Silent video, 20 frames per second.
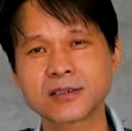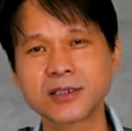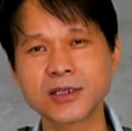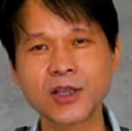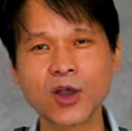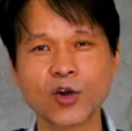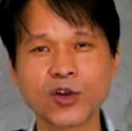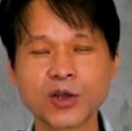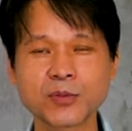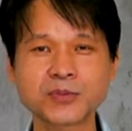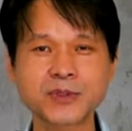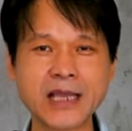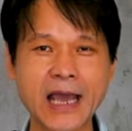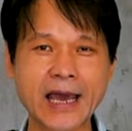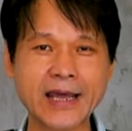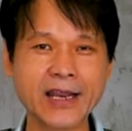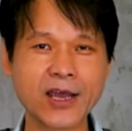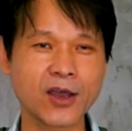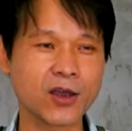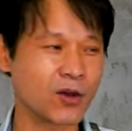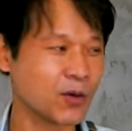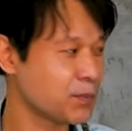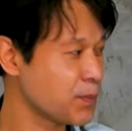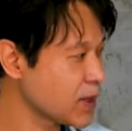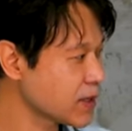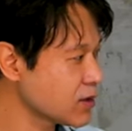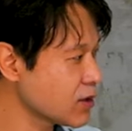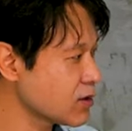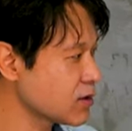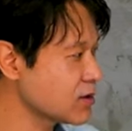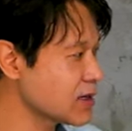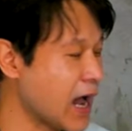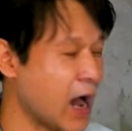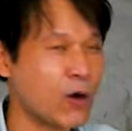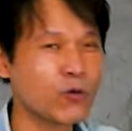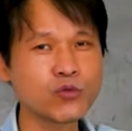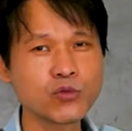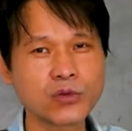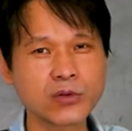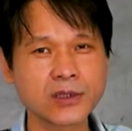그렇게 어렵지 않아요. 패턴은
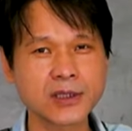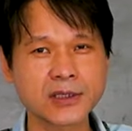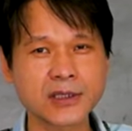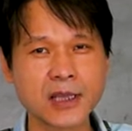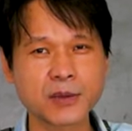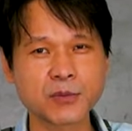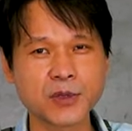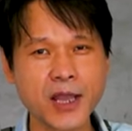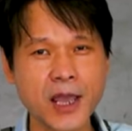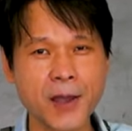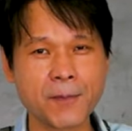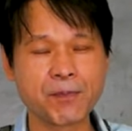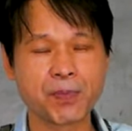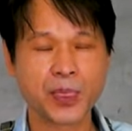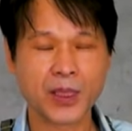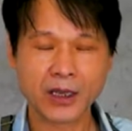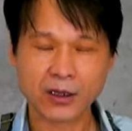라운드이기 때문에